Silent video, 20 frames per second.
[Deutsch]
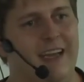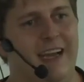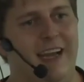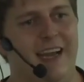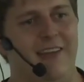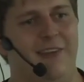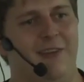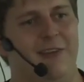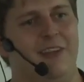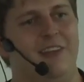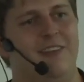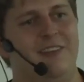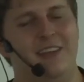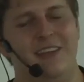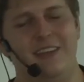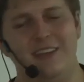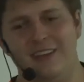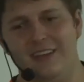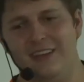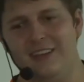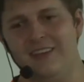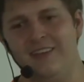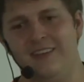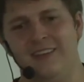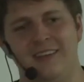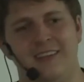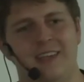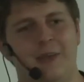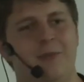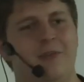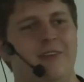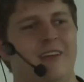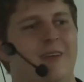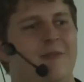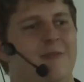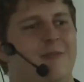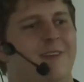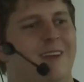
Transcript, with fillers: Also das hier ist, ich habe es am